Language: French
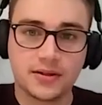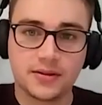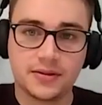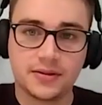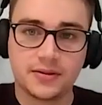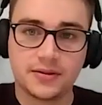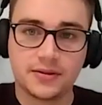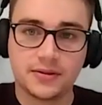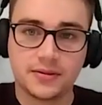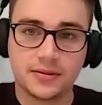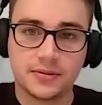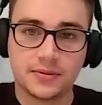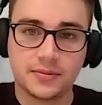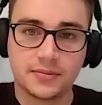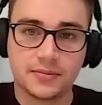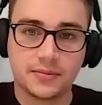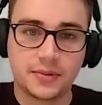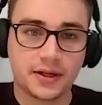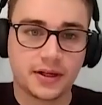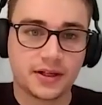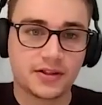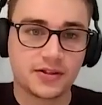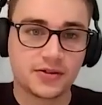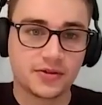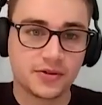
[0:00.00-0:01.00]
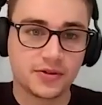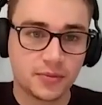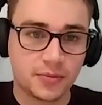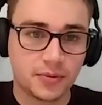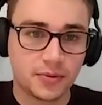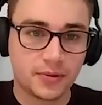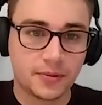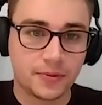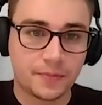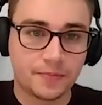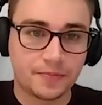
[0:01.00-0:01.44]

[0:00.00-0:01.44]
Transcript: euh, par exemple.